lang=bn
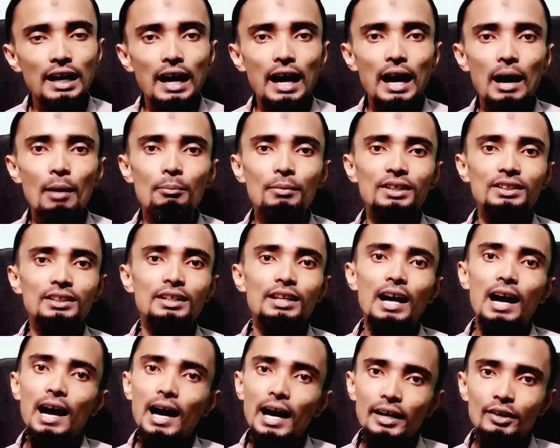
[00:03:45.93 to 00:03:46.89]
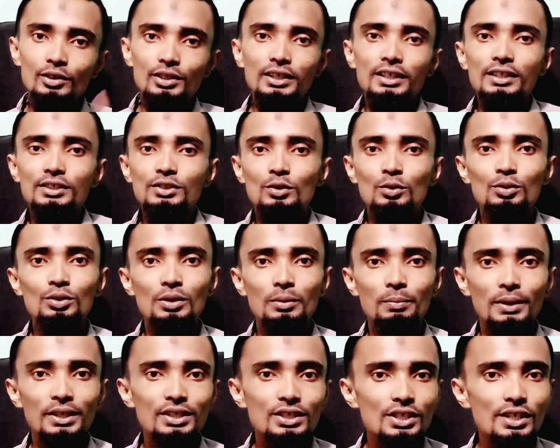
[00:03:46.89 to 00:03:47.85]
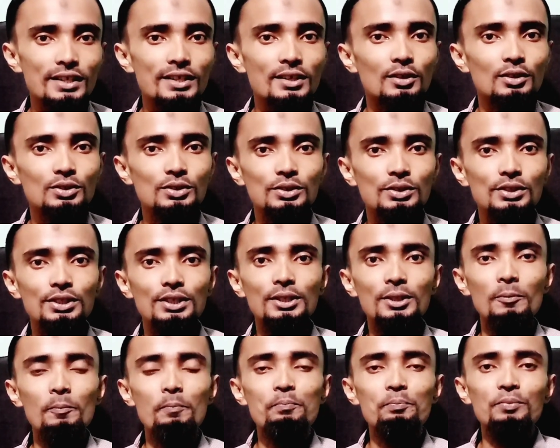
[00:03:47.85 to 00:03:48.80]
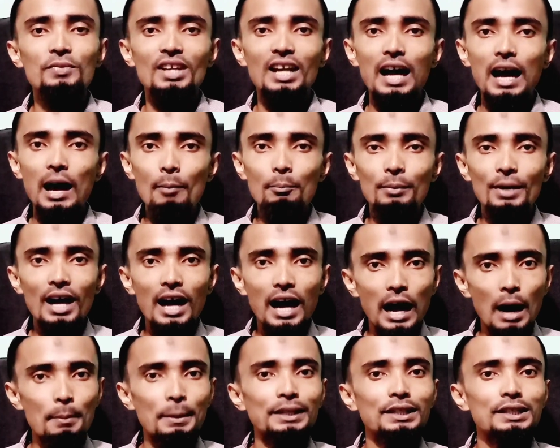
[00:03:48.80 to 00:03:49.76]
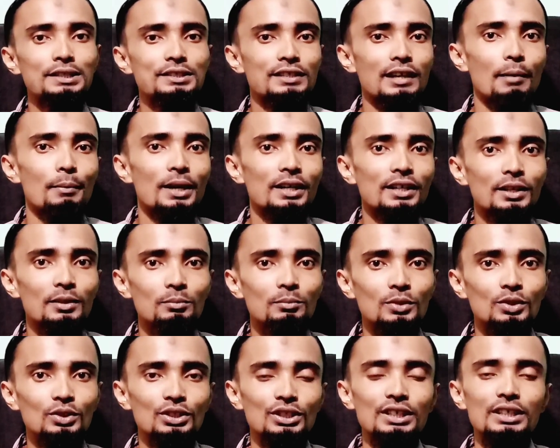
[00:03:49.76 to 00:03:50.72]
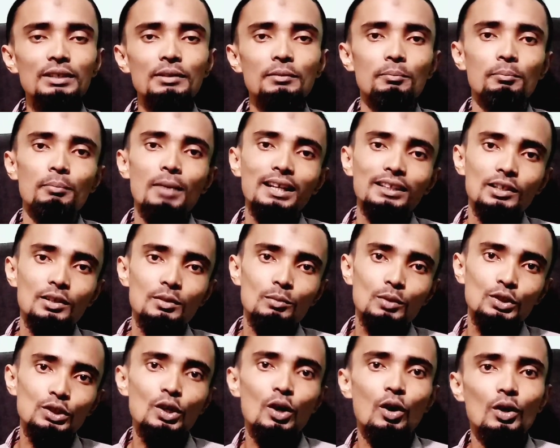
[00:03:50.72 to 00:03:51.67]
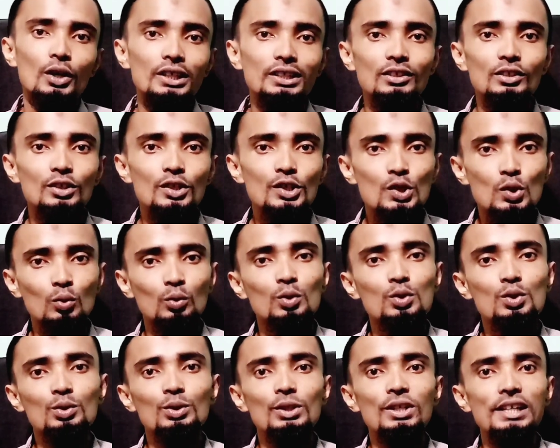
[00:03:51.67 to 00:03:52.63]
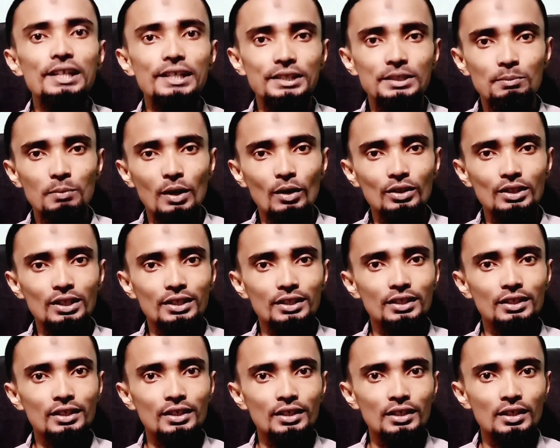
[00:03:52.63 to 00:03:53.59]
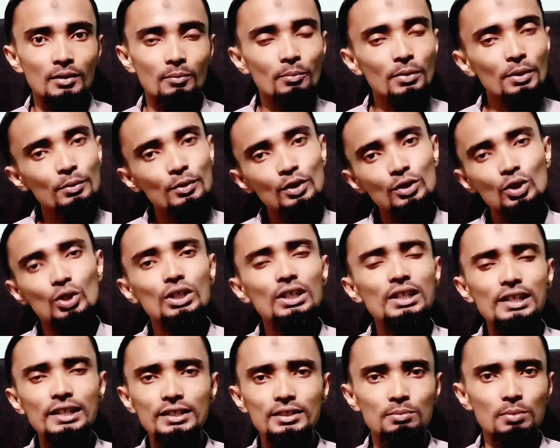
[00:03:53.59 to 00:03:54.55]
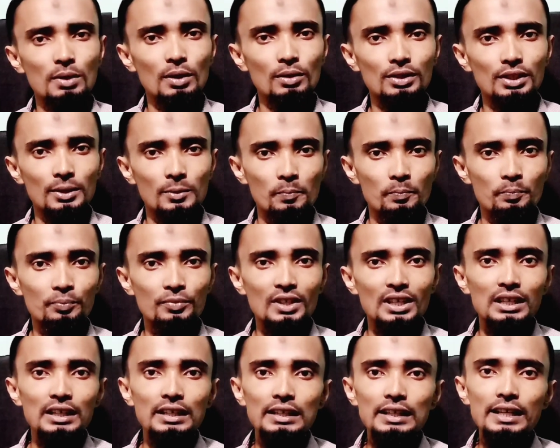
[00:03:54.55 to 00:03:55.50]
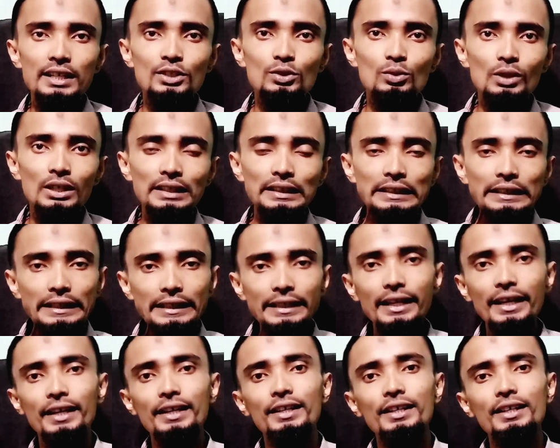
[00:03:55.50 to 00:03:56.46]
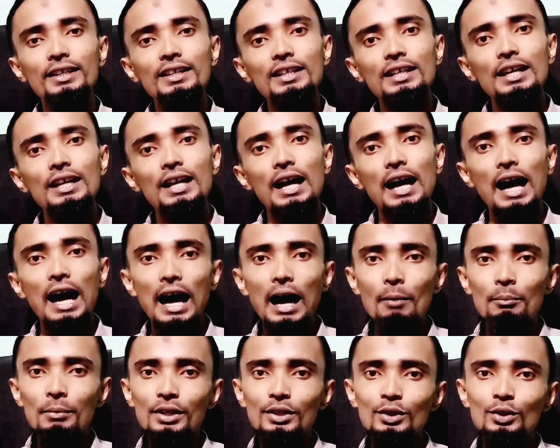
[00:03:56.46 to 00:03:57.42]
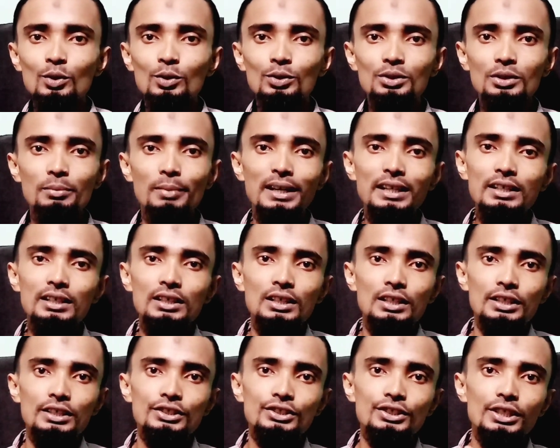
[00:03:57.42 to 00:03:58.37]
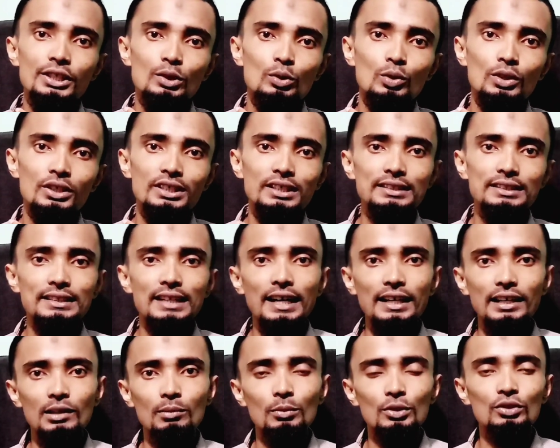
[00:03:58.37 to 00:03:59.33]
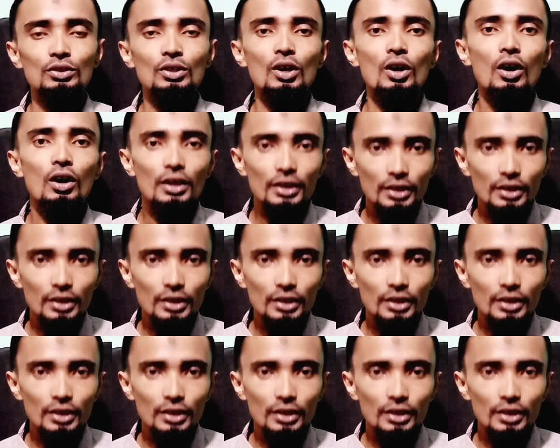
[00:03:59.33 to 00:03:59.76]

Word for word: আমরা তাহলে আরেকটা কাজ করতে পারি সেটা হচ্ছে কি আমরা আমাদের জামাটার মধ্যে বাজারের মধ্যে অনেক ধরনের সুন্দর সুন্দর লেস পাওয়া যায় বিভিন্ন ধরনের লেস পাওয়া যায় লেসগুলো কিনে এনে আমরা কি করতে পারি যে কোনো একটা জায়গার মধ্যে হয়